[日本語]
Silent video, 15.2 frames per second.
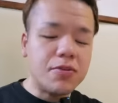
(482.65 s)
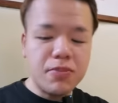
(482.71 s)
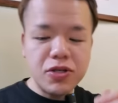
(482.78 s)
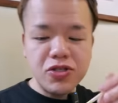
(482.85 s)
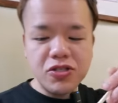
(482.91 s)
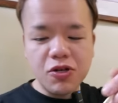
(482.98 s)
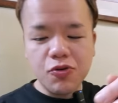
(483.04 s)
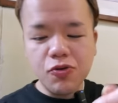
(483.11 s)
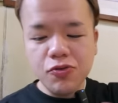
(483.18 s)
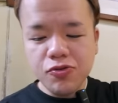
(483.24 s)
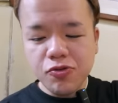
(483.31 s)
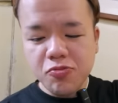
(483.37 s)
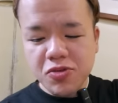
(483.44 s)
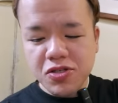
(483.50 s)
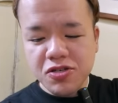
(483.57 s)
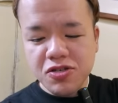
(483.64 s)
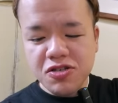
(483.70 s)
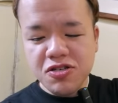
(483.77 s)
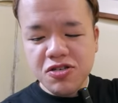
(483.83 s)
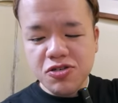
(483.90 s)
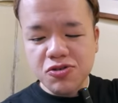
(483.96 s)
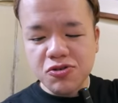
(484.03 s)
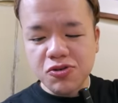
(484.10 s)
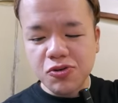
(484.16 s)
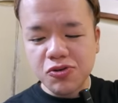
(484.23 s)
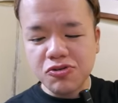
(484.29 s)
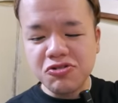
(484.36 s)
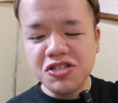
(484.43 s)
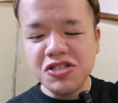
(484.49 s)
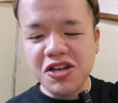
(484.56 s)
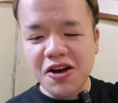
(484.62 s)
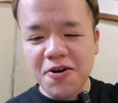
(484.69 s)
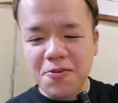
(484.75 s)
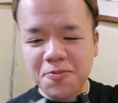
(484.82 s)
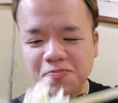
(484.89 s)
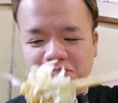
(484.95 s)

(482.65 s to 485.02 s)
マジでこういうお店近所に欲しいな。